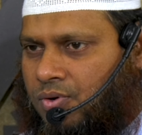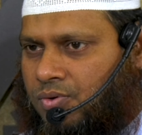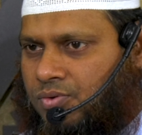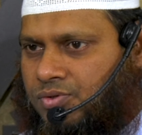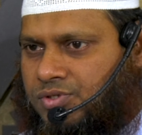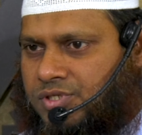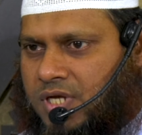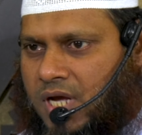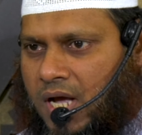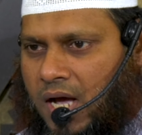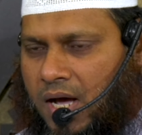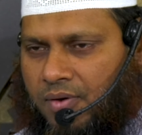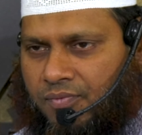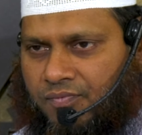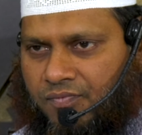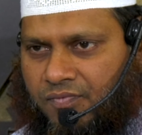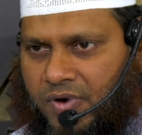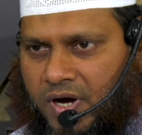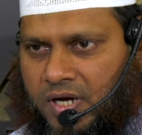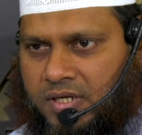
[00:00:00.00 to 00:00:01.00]
उसका
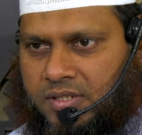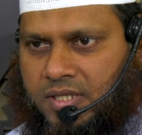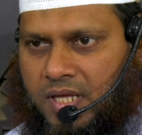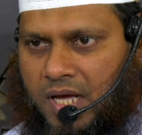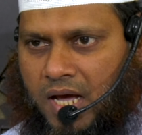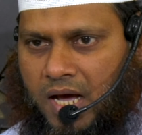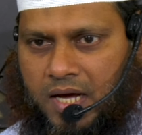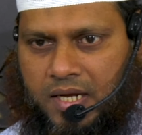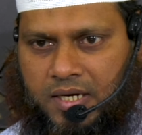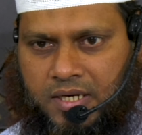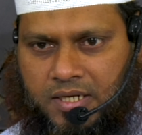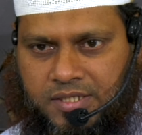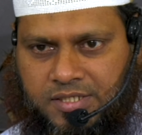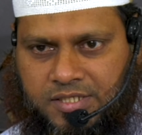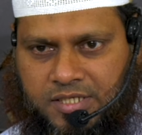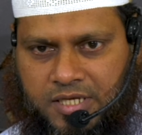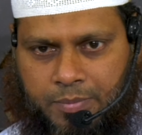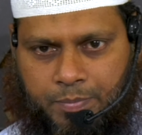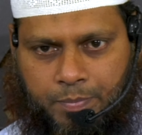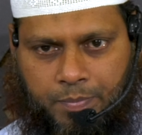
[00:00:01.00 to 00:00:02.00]
वक्त आने
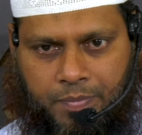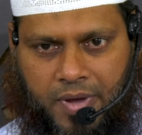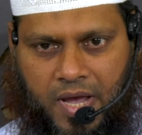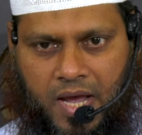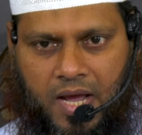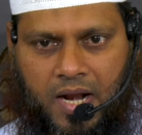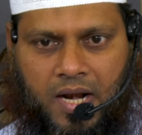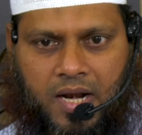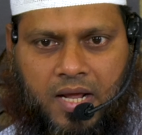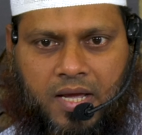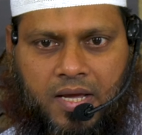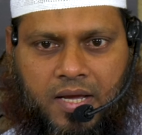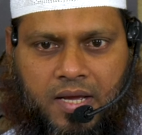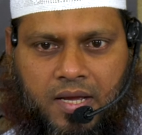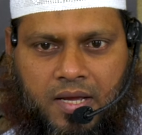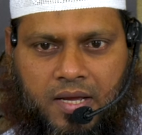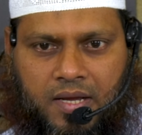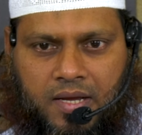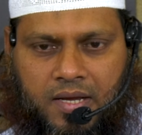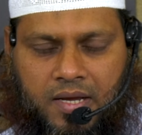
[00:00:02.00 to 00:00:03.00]
से पहले
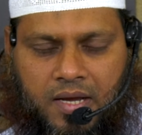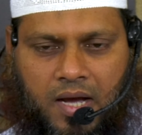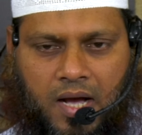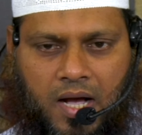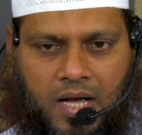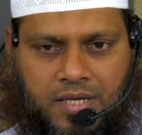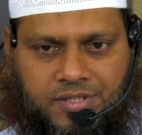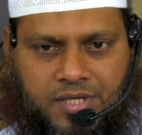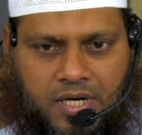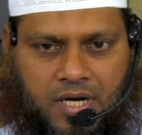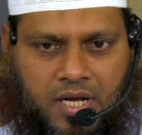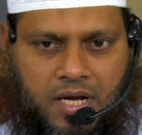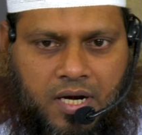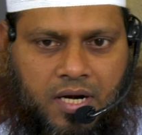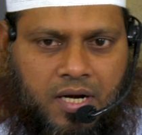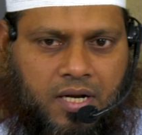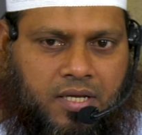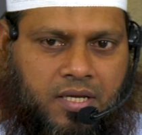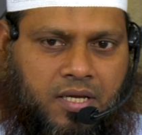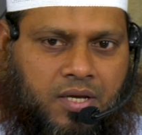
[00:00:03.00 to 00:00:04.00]
हासिल
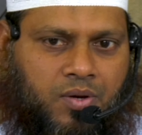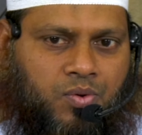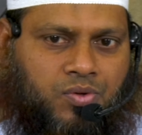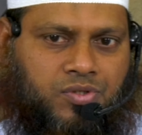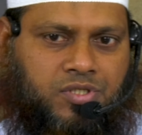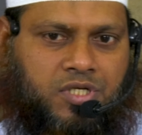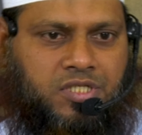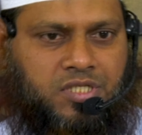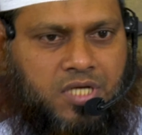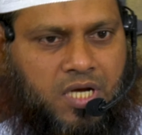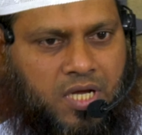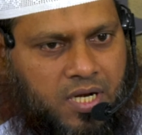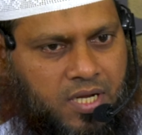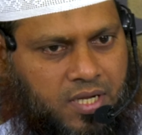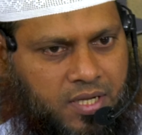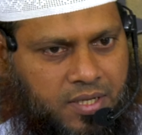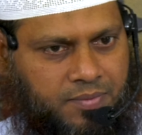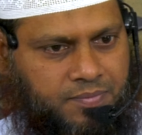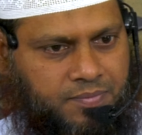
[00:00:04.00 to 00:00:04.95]
करने की कोशिश करें